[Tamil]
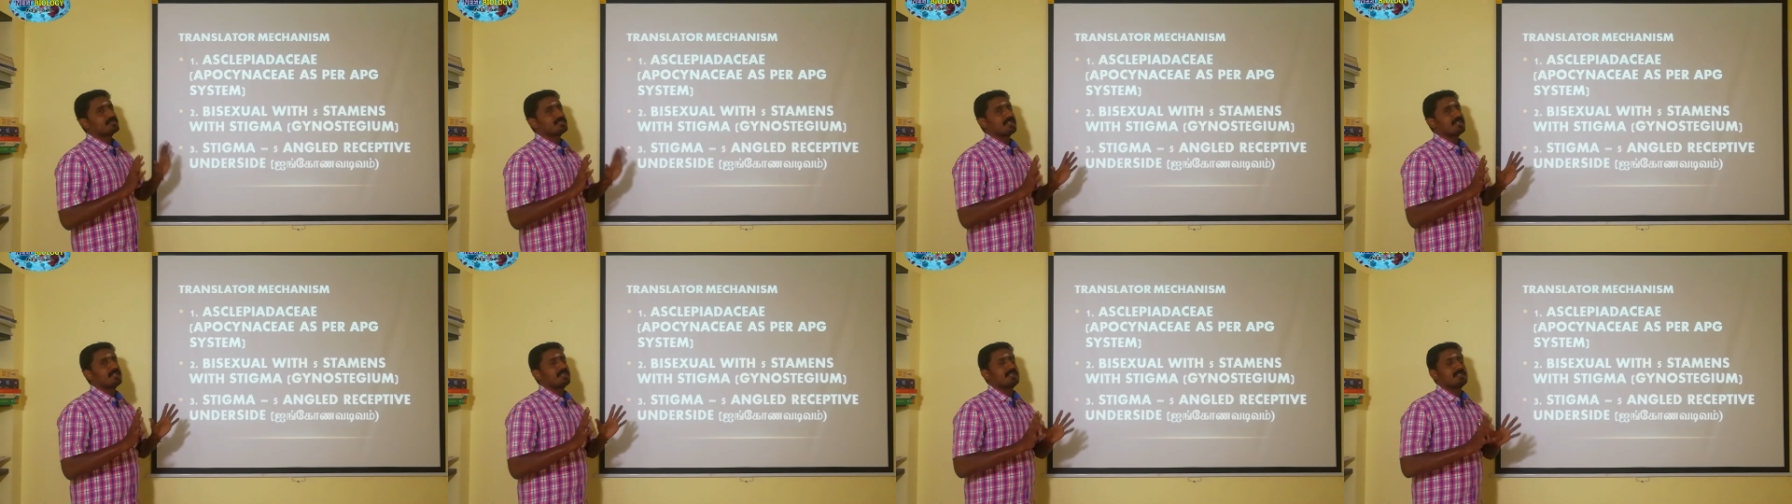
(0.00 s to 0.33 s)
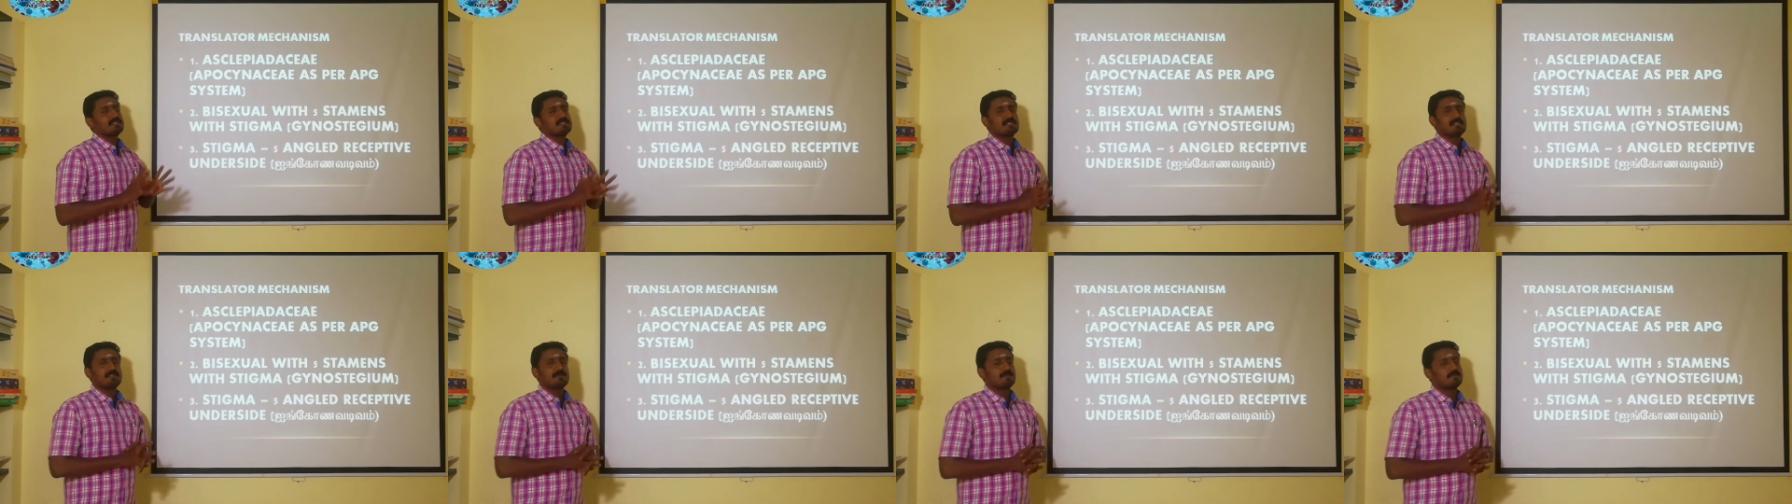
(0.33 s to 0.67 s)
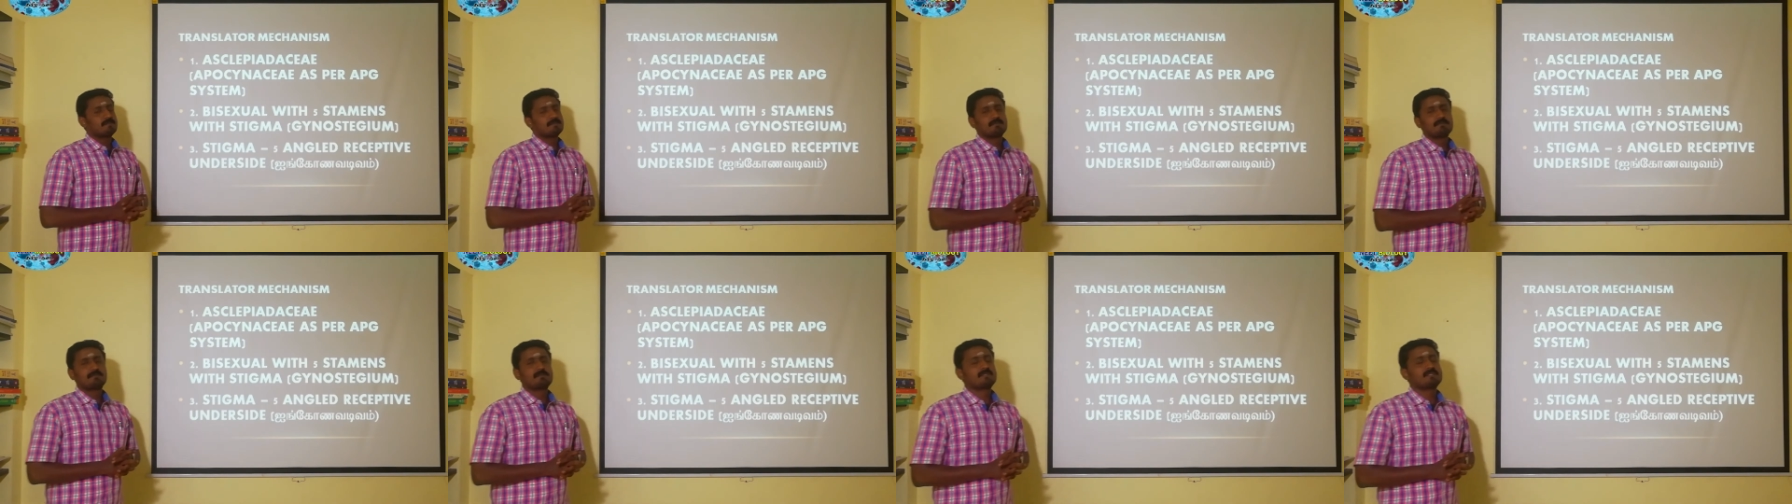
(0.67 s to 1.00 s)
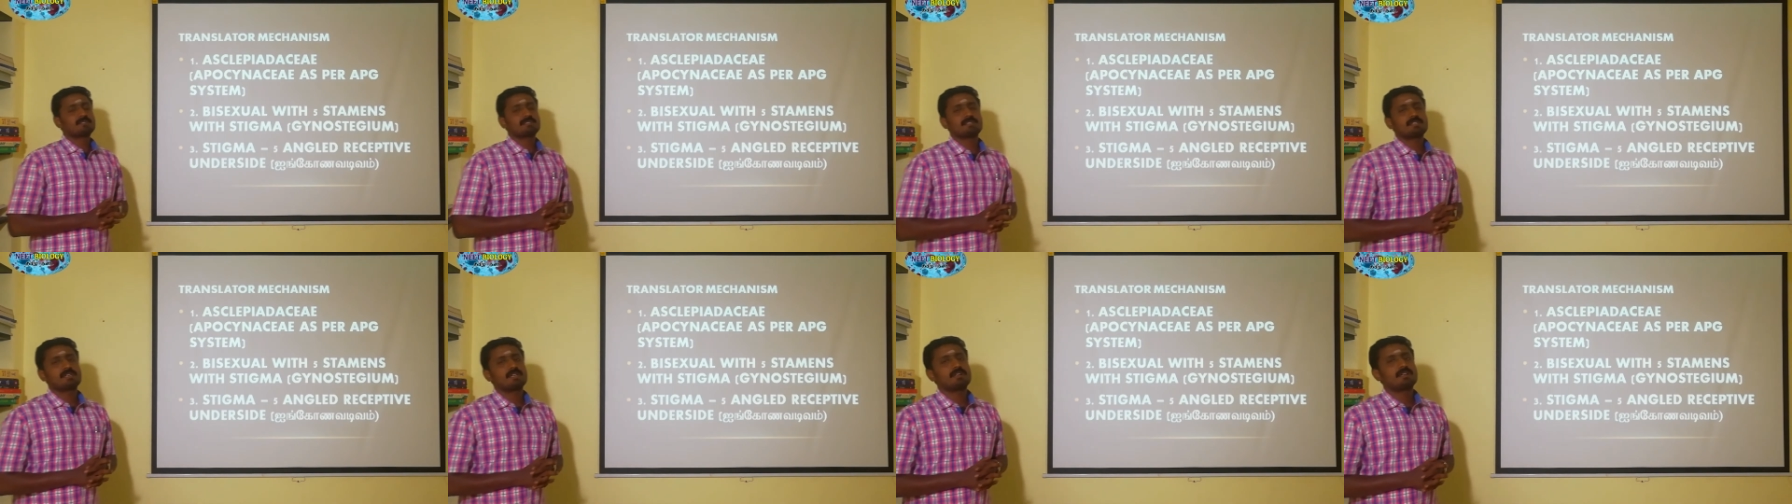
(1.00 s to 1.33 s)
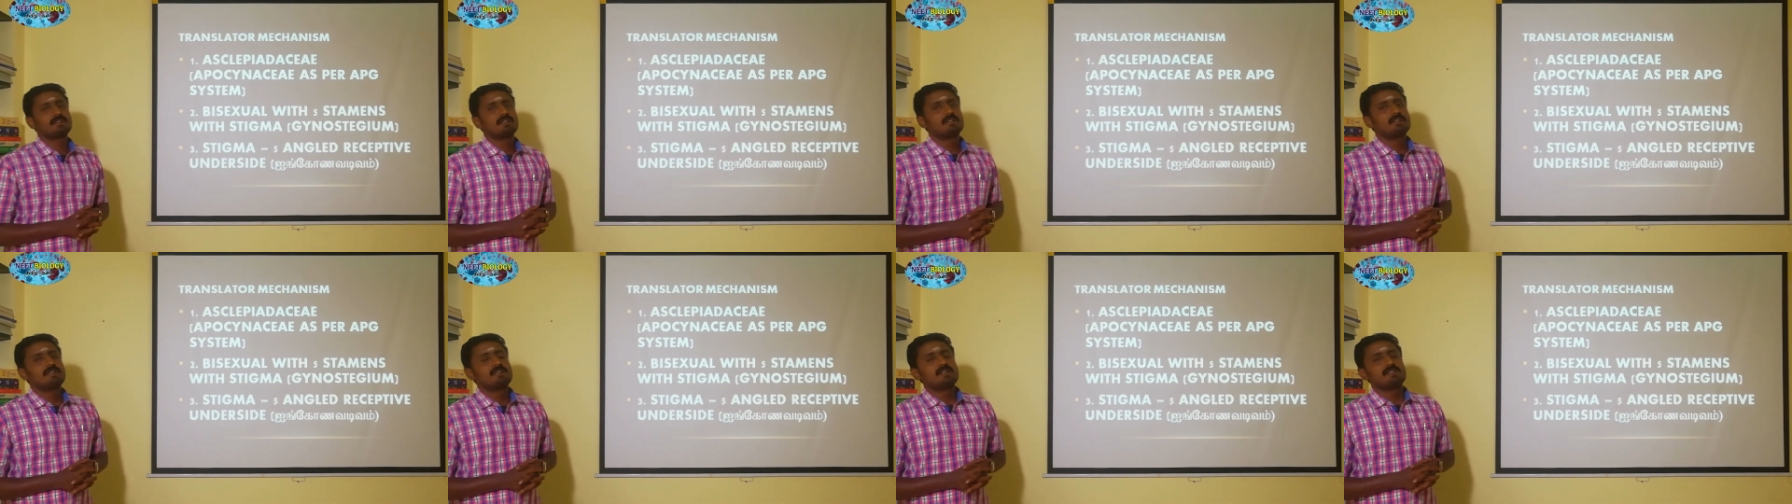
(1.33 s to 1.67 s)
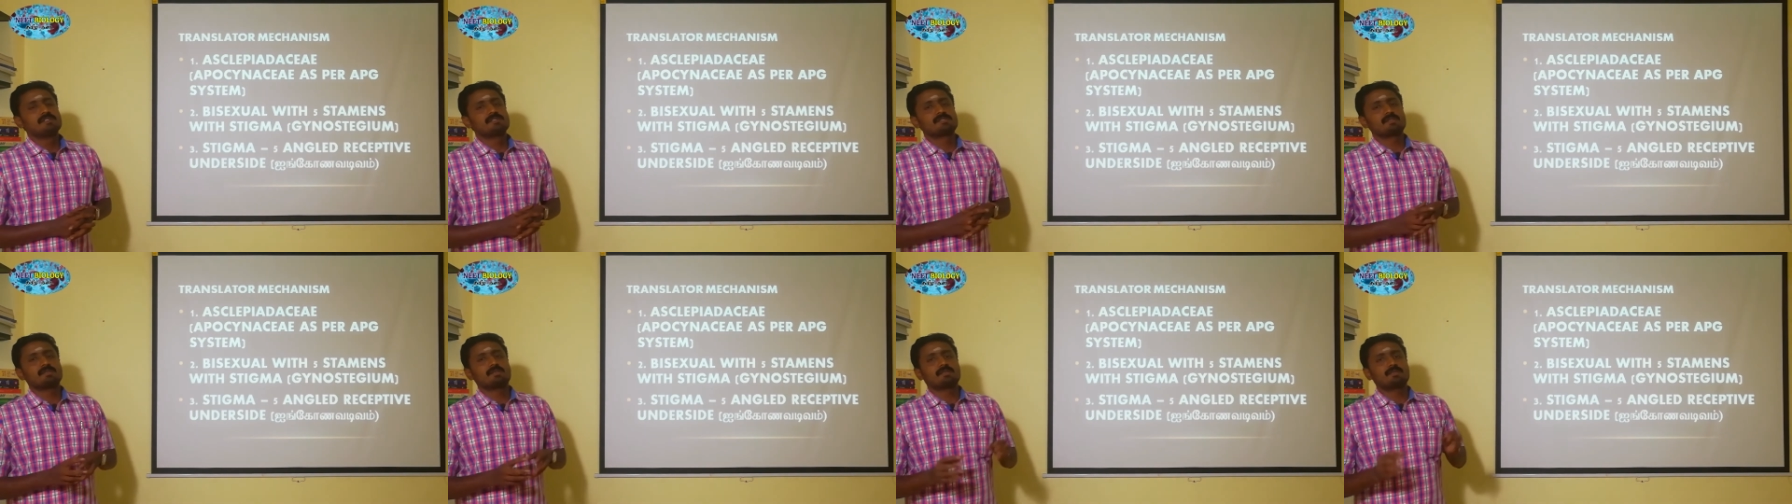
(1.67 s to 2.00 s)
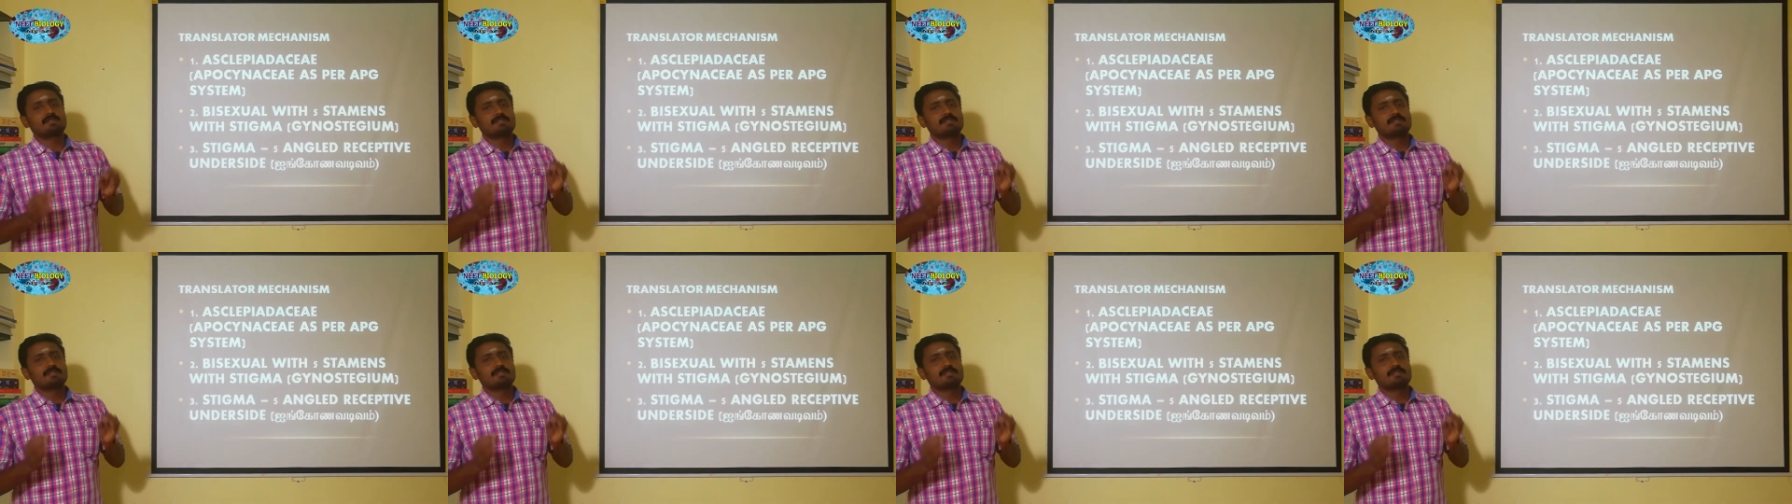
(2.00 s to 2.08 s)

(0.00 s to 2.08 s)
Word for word: சைனேசி சரியா ஸோ